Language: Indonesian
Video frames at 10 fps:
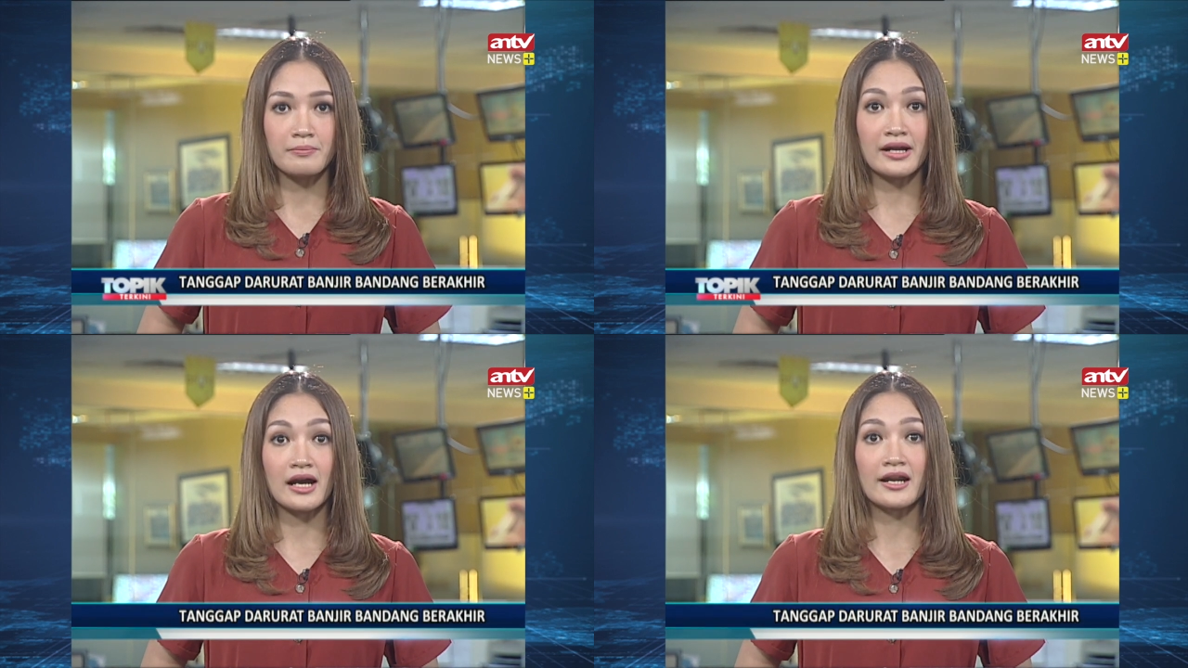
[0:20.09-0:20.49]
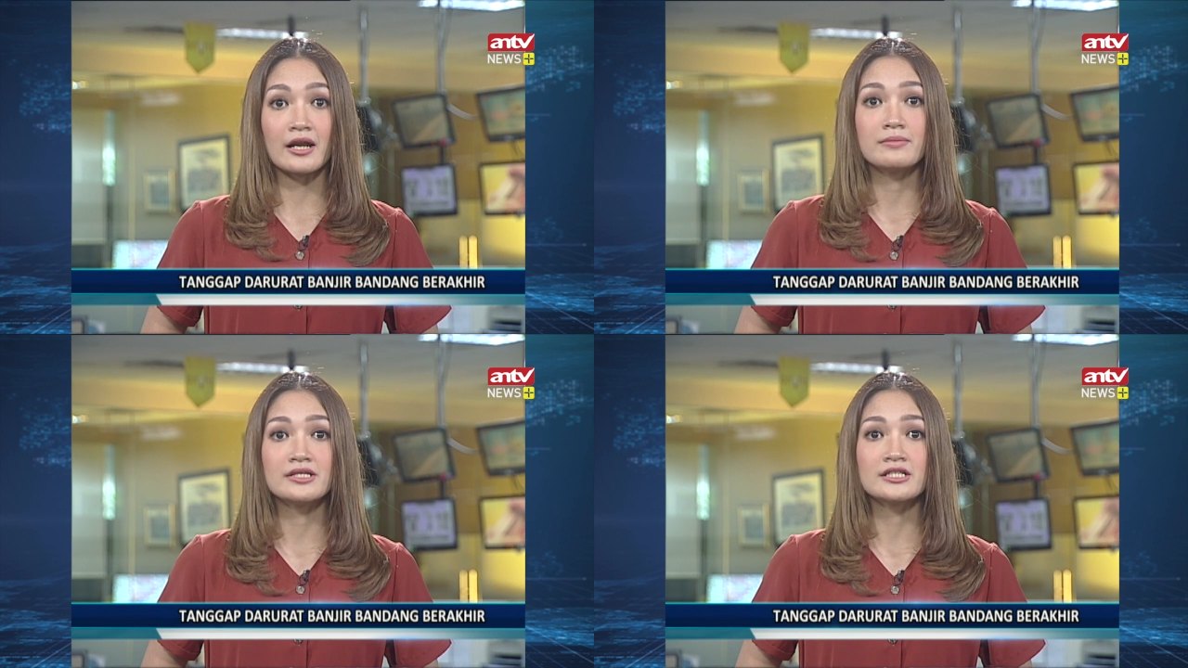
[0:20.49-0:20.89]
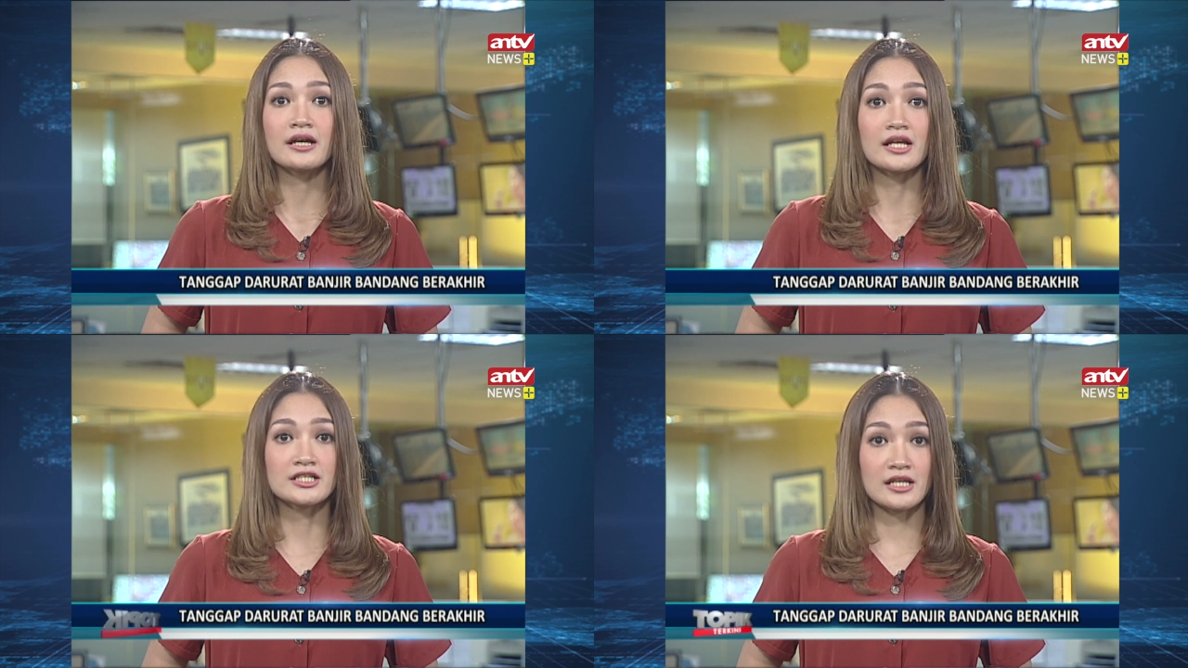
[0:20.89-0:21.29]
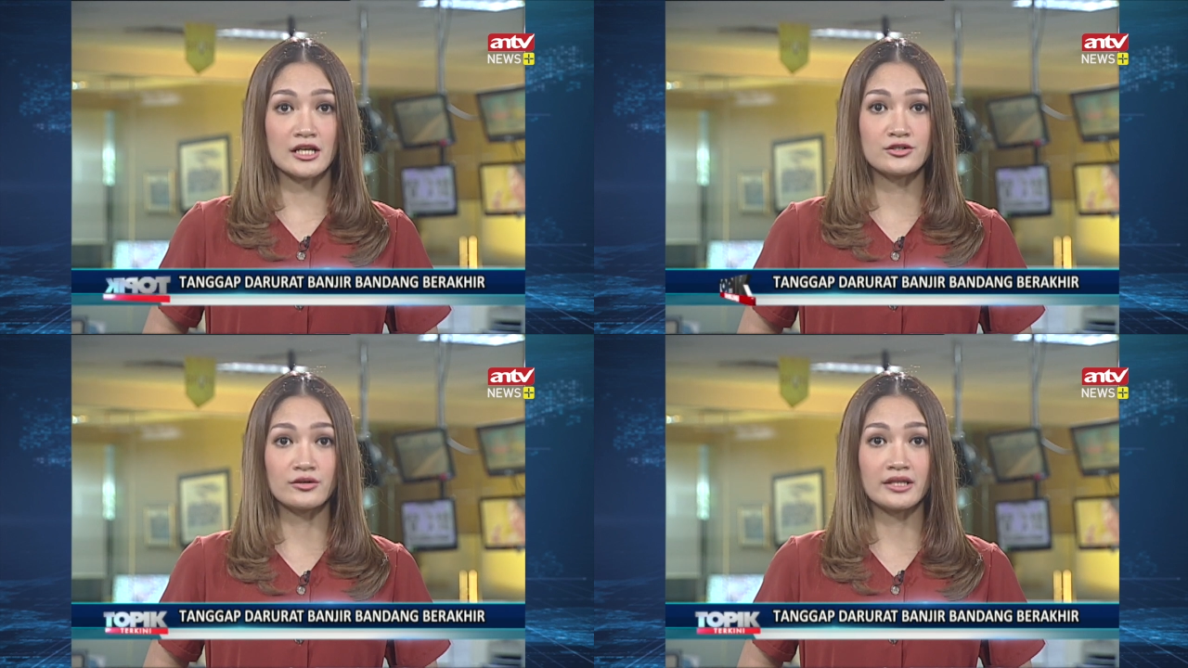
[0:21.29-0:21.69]
Penanganan bencana
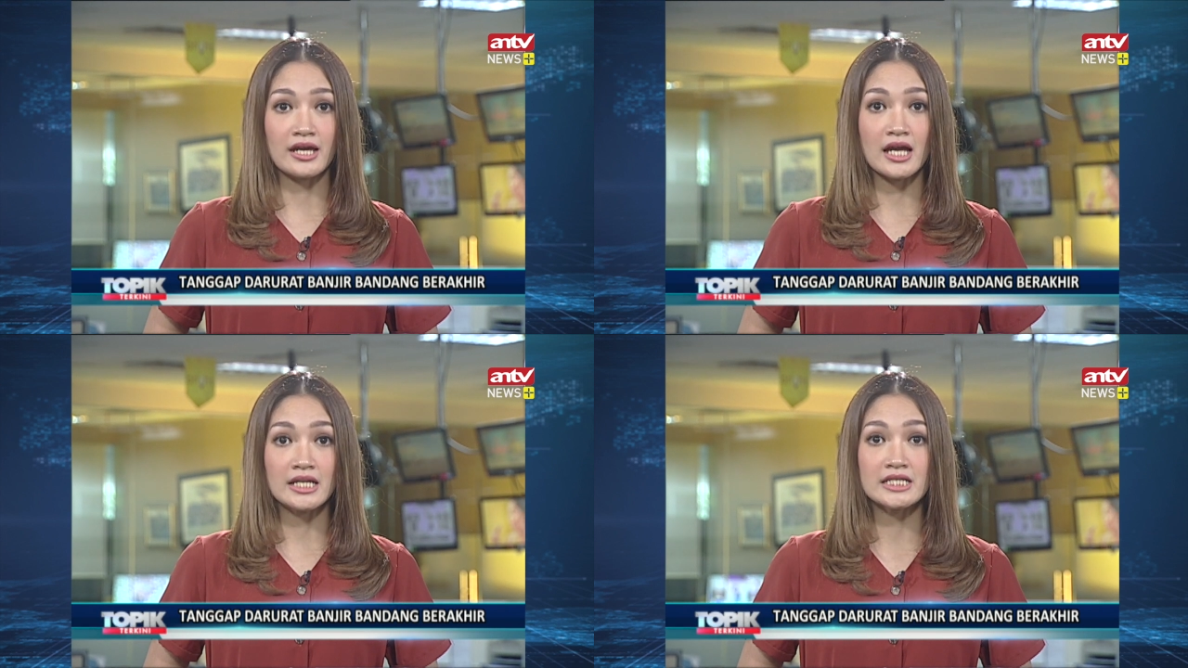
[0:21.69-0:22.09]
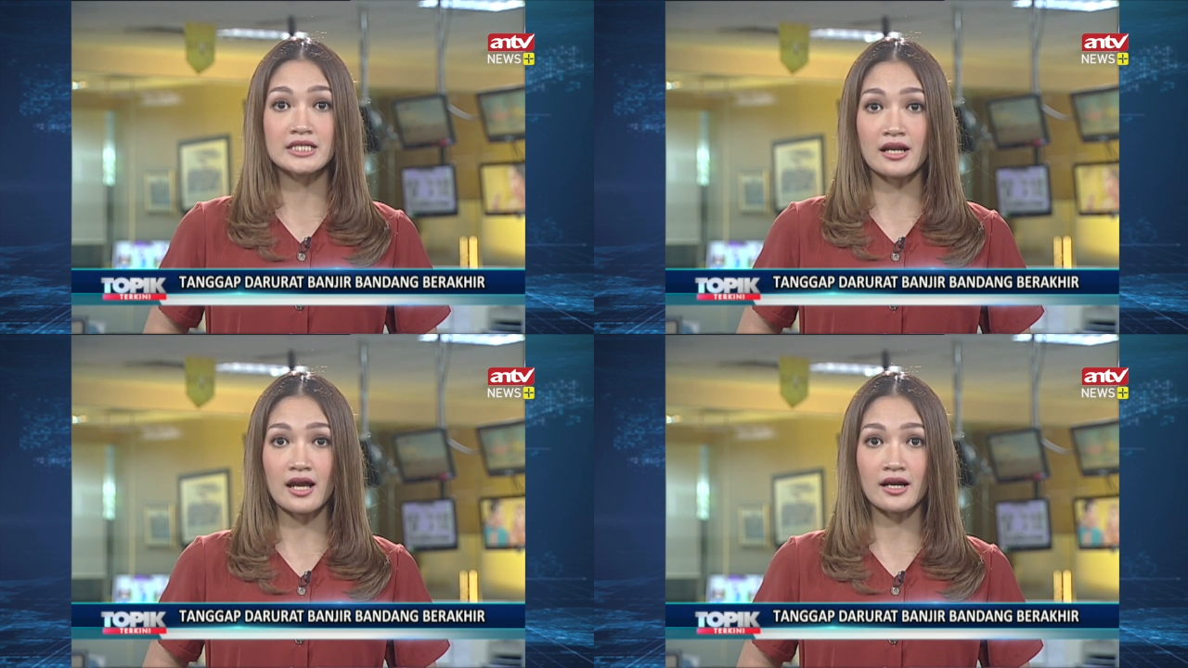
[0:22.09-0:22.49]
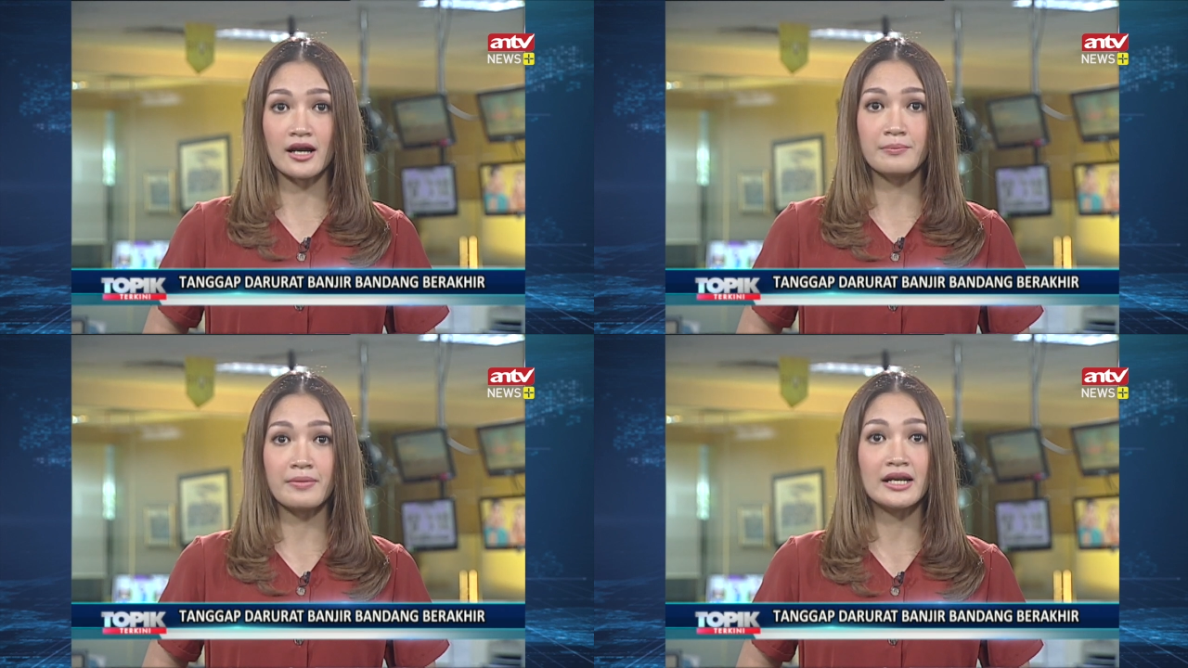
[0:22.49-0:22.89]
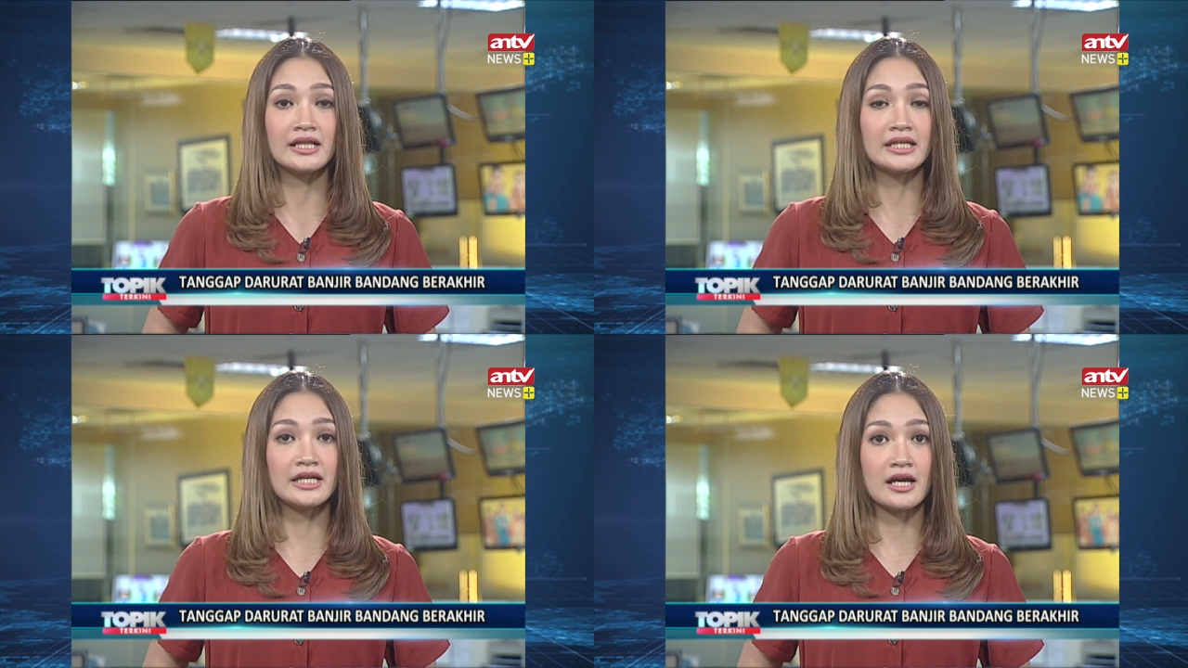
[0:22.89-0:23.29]
selanjutnya diserahkan
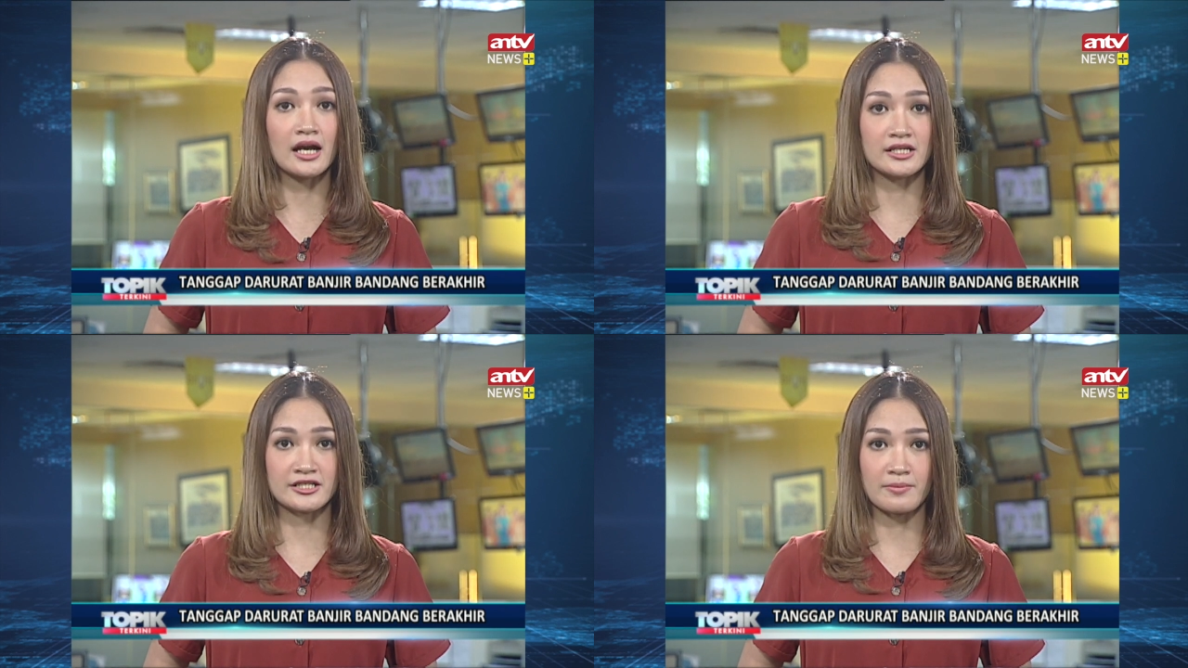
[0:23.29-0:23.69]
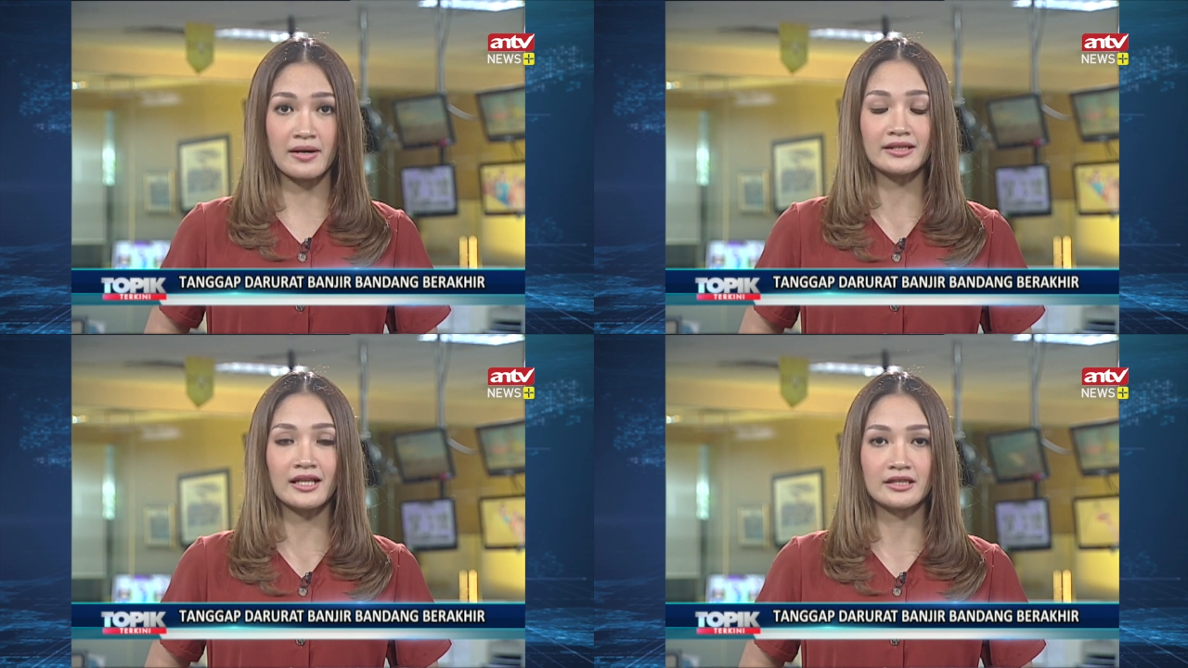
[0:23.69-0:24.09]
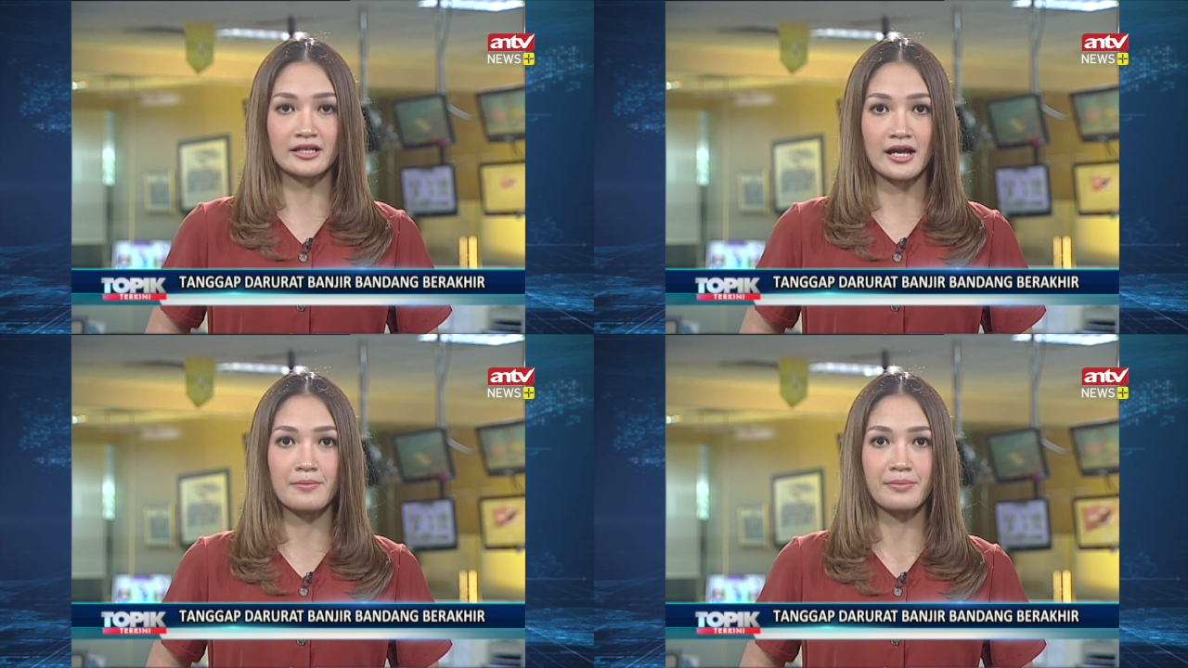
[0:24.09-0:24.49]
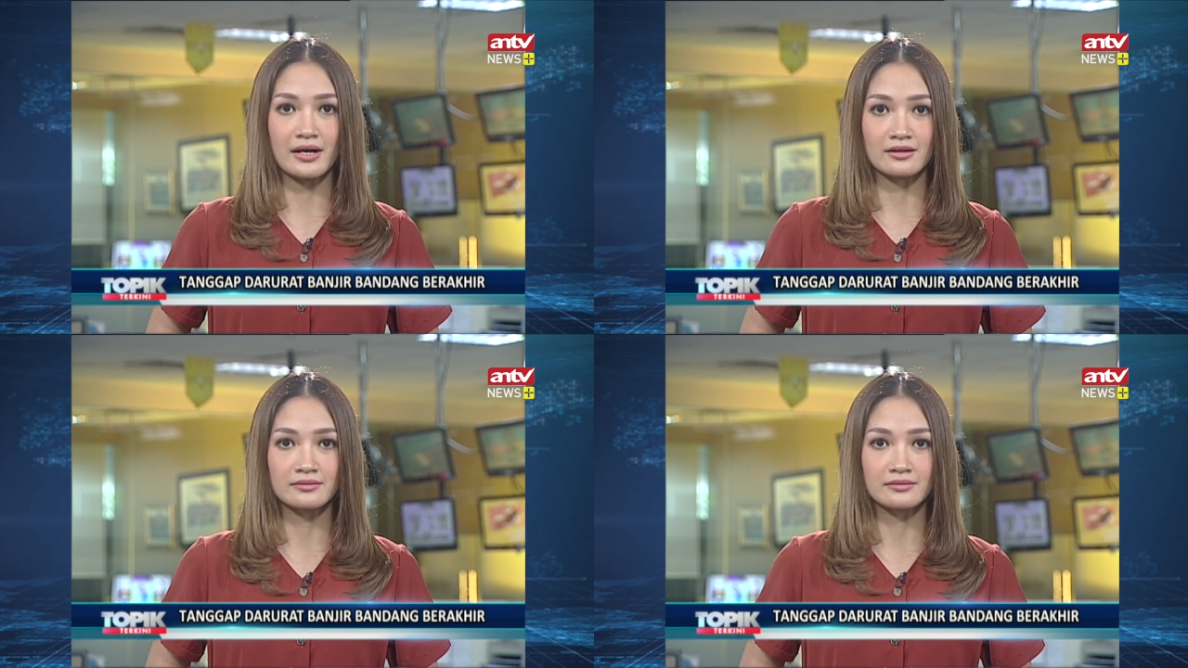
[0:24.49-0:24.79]
pada tiga kecamatan terdampak.